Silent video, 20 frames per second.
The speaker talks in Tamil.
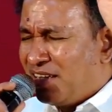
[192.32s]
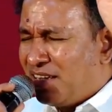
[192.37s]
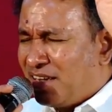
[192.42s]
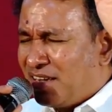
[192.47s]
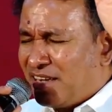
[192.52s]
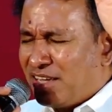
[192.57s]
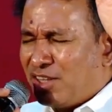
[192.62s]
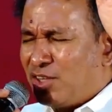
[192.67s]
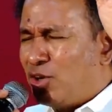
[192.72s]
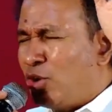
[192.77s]

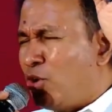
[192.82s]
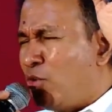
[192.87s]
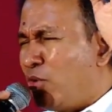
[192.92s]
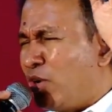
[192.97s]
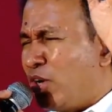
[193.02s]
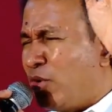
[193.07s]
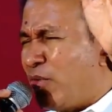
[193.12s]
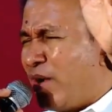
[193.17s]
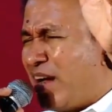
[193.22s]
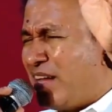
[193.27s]
ஏதோ
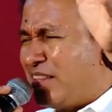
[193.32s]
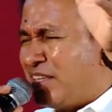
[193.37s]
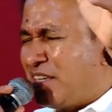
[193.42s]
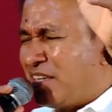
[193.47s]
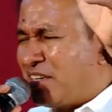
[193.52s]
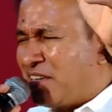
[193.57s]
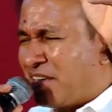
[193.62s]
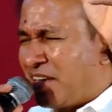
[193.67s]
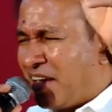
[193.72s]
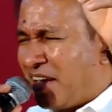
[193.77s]
ஒன்று
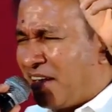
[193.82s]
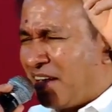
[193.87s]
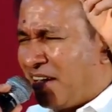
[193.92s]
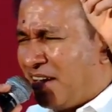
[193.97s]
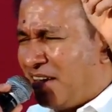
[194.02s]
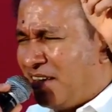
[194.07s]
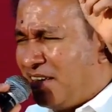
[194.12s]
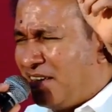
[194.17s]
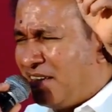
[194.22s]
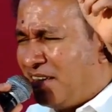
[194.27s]
வாழ்ந்துட்டுருக்கேனா
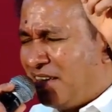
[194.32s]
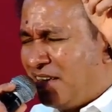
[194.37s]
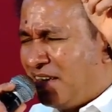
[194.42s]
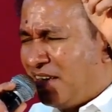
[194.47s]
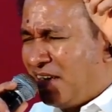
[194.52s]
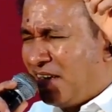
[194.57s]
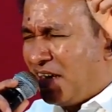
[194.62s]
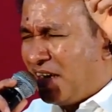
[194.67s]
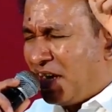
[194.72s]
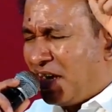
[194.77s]

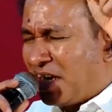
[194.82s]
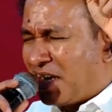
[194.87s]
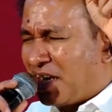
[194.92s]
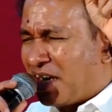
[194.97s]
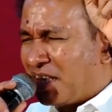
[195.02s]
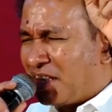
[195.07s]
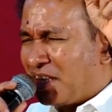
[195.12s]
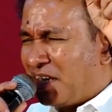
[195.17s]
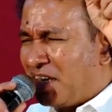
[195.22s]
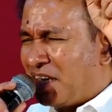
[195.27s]
இன்னைக்கு
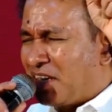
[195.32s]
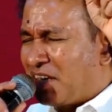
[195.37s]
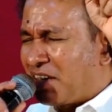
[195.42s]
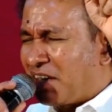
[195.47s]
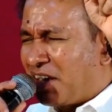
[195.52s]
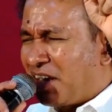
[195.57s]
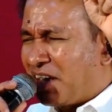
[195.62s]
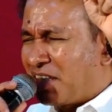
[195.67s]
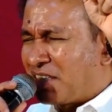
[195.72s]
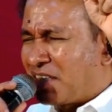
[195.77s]
அந்த நிற்கிற
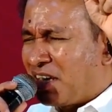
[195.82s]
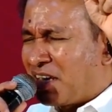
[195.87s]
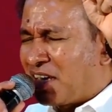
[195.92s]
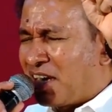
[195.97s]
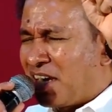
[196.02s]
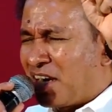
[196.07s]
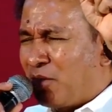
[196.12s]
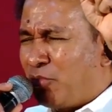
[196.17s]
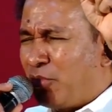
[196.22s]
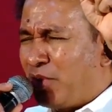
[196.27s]
இடத்துல
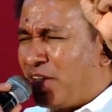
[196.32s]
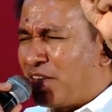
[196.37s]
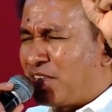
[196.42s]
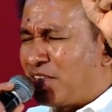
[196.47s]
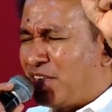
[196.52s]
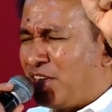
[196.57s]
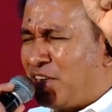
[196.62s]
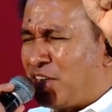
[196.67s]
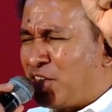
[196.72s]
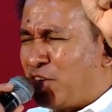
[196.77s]
கரம் உயர்த்தி
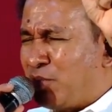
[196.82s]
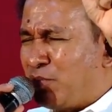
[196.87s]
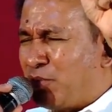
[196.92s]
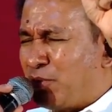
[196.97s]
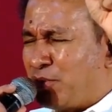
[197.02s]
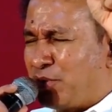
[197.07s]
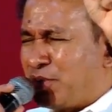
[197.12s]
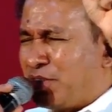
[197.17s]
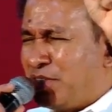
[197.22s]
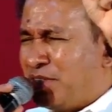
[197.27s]
நிற்கும்
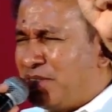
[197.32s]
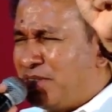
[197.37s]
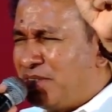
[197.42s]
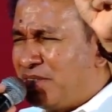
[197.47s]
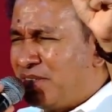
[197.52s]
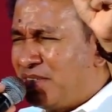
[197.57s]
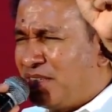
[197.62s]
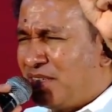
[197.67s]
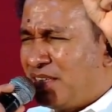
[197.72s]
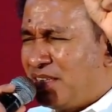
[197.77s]
போது
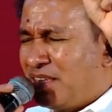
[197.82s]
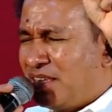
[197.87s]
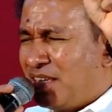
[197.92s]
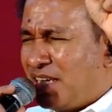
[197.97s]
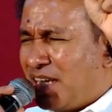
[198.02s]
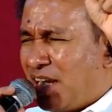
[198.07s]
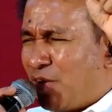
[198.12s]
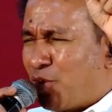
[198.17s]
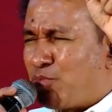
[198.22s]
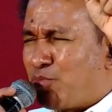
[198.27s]

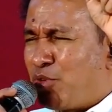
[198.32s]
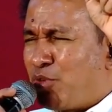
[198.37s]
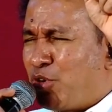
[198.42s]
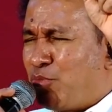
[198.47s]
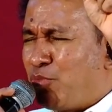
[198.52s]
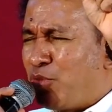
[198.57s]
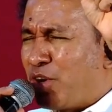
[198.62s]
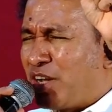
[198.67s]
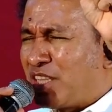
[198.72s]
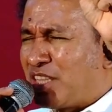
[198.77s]
அவர்
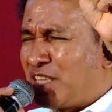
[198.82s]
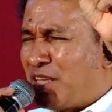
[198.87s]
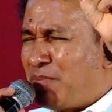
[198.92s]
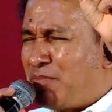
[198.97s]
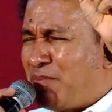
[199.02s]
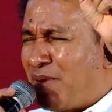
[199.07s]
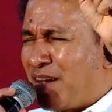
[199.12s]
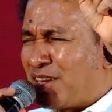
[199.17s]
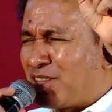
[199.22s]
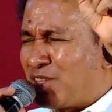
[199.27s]
பொன்முகத்தை
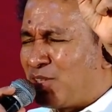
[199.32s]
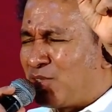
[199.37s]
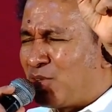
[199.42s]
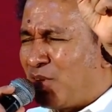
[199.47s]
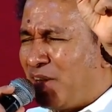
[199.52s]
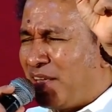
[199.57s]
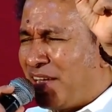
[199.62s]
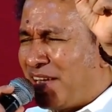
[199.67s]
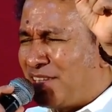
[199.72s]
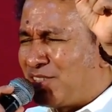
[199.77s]
பார்த்து
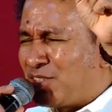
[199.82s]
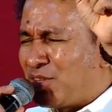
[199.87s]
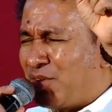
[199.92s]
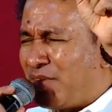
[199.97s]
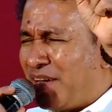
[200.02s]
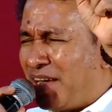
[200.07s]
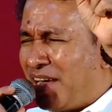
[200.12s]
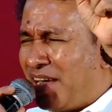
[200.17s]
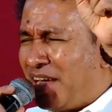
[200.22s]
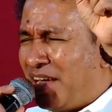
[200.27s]
சொல்லி
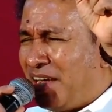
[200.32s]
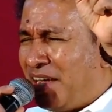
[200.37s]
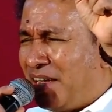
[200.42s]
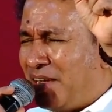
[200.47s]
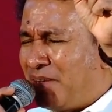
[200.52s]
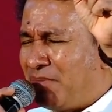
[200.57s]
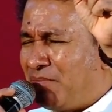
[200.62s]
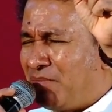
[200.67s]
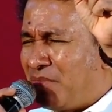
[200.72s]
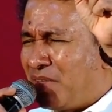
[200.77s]
இயேசுவே
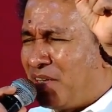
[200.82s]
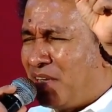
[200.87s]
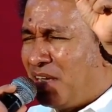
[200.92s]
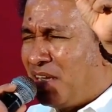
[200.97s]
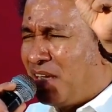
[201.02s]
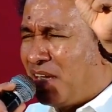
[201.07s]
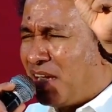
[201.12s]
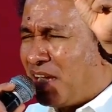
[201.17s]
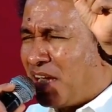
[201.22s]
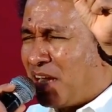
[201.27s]

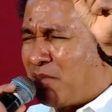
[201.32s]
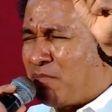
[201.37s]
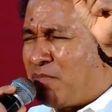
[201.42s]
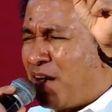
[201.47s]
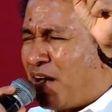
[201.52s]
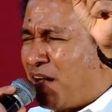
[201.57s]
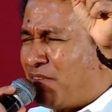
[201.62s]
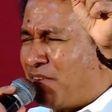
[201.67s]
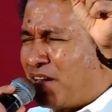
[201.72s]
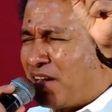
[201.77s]
என்
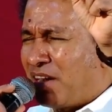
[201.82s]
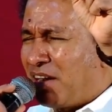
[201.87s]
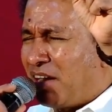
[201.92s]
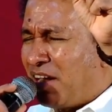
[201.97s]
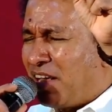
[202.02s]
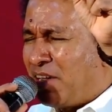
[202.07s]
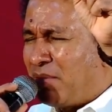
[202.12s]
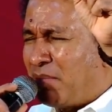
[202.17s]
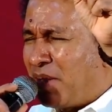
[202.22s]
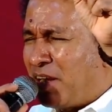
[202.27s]

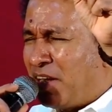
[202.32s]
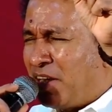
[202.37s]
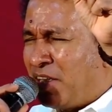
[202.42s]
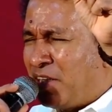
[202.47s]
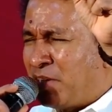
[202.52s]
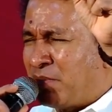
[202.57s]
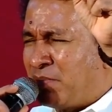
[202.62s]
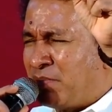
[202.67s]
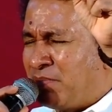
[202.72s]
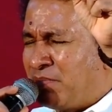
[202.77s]
பாவங்களை மன்னியும்